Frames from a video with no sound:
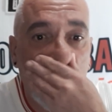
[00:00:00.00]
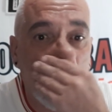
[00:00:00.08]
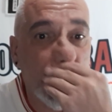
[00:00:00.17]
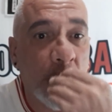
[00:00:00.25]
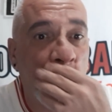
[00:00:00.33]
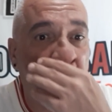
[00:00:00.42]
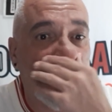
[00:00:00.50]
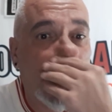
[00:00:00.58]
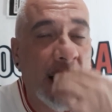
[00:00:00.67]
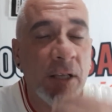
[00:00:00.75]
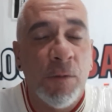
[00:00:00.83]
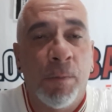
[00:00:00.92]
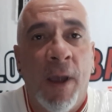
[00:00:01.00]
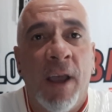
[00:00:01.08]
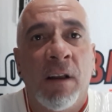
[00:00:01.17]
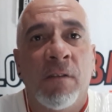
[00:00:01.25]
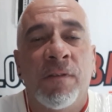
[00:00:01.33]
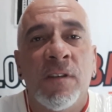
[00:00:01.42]
onde a moeda cai de
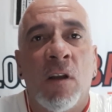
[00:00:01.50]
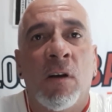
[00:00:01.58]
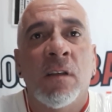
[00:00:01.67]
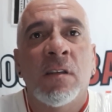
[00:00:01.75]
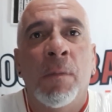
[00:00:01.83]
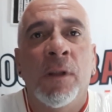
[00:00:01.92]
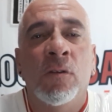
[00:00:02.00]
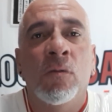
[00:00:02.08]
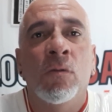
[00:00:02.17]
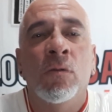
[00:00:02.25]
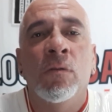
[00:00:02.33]
pé, fizeram o lançamento no,